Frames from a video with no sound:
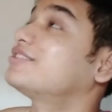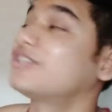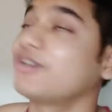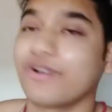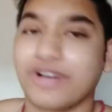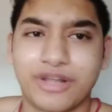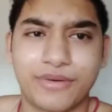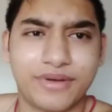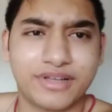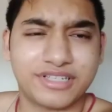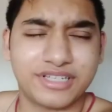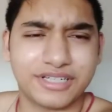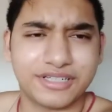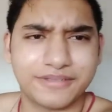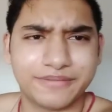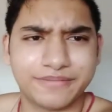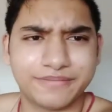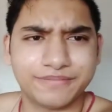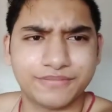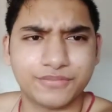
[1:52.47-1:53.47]
ছটা বাজে
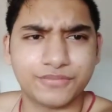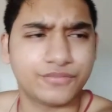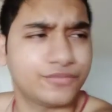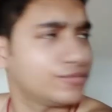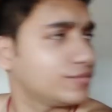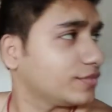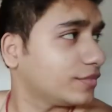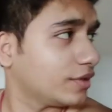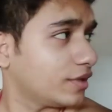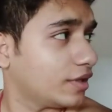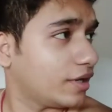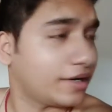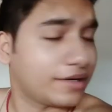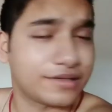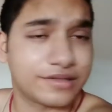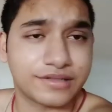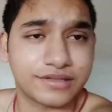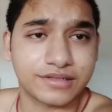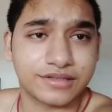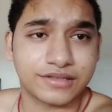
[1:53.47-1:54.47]

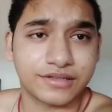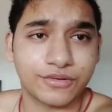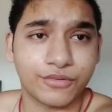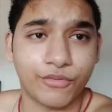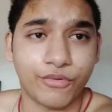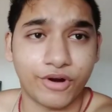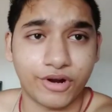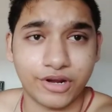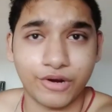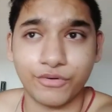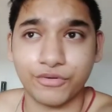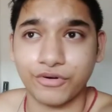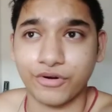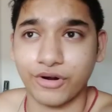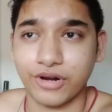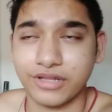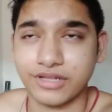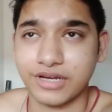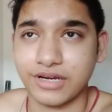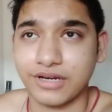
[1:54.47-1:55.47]
লেটস ওয়ার্কআউট
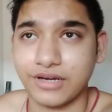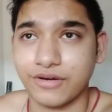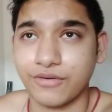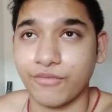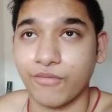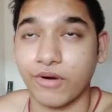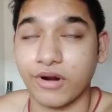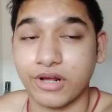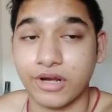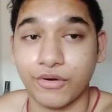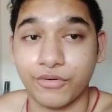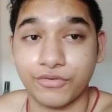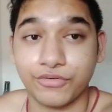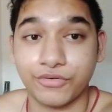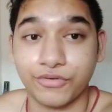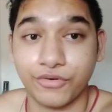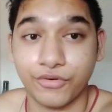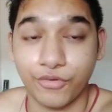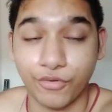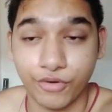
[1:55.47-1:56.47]
করা যাক ওয়ার্কআউট
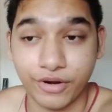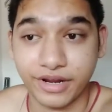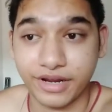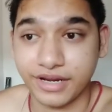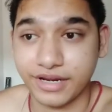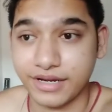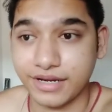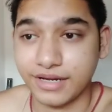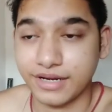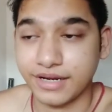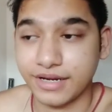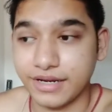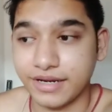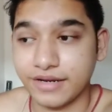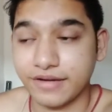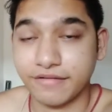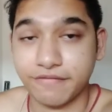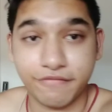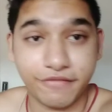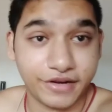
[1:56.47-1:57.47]
করে
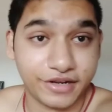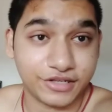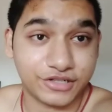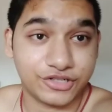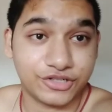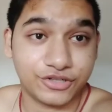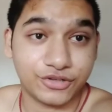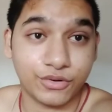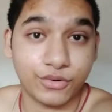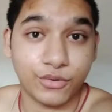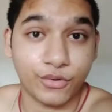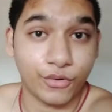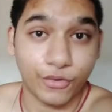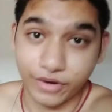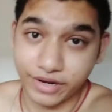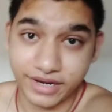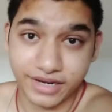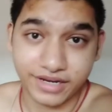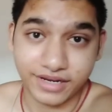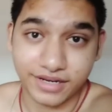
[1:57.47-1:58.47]
ফ্রেশ
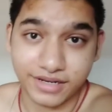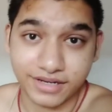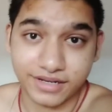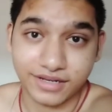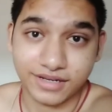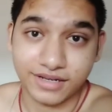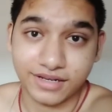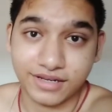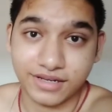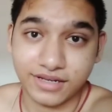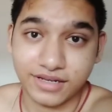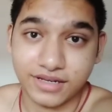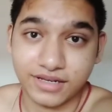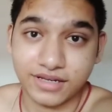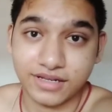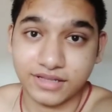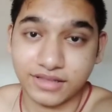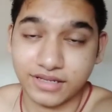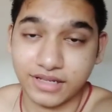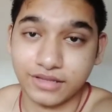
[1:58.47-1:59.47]
হয়ে
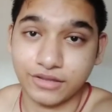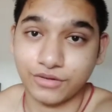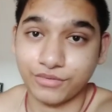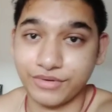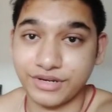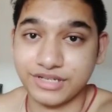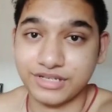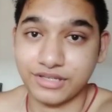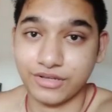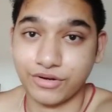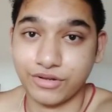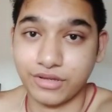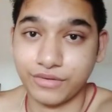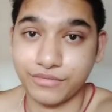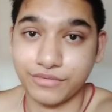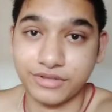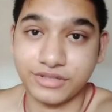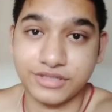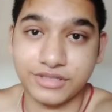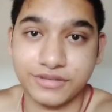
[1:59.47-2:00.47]
তোমার সাথে কথা
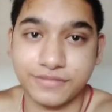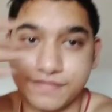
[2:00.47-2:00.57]
বলছি